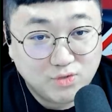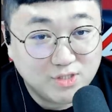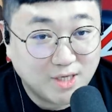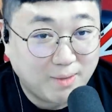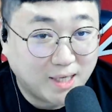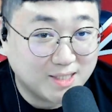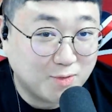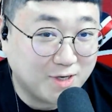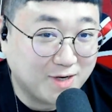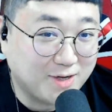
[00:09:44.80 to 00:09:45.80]
뒤지게
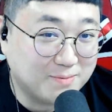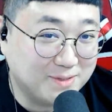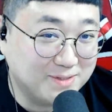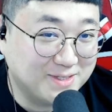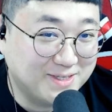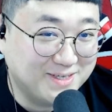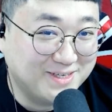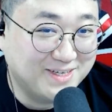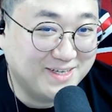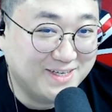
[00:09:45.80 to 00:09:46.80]
맞아볼래요 한번?
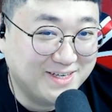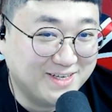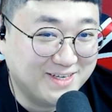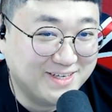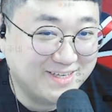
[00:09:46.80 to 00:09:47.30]
에이